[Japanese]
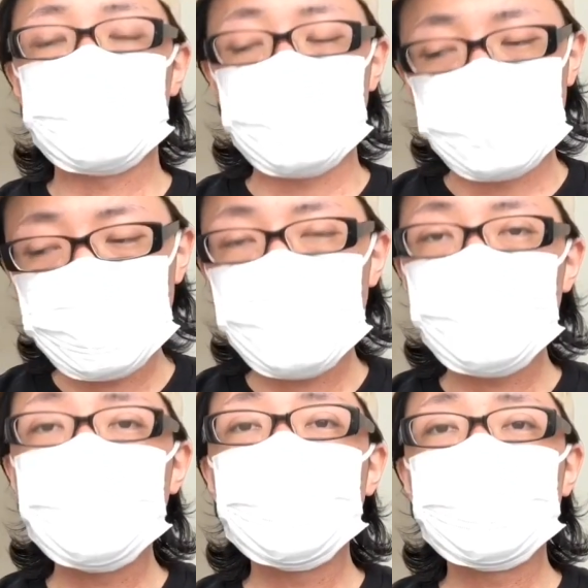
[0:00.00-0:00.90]
そうね、
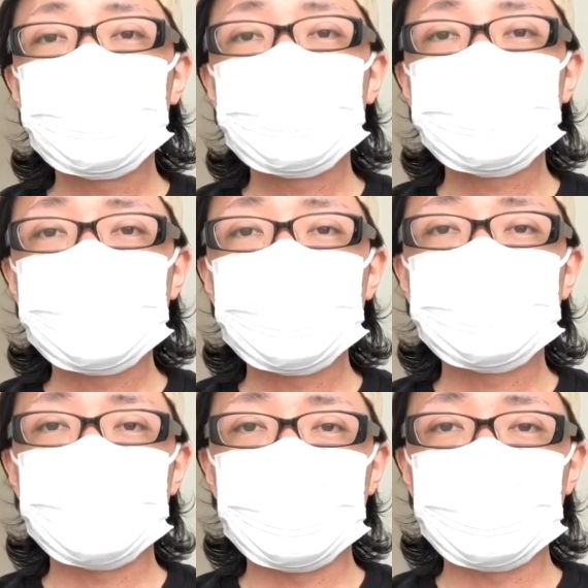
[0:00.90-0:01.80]
免疫抑
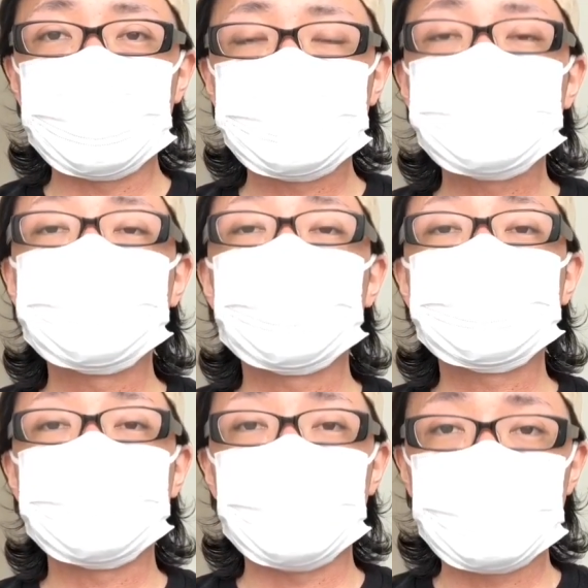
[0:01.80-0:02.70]
制剤が少な
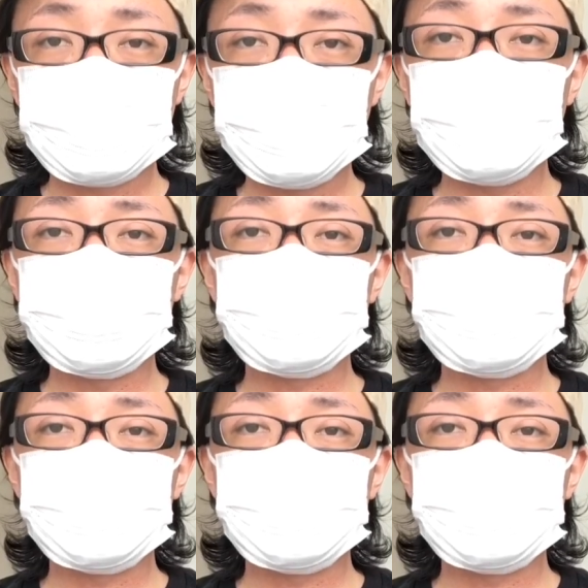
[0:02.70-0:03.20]
くなって、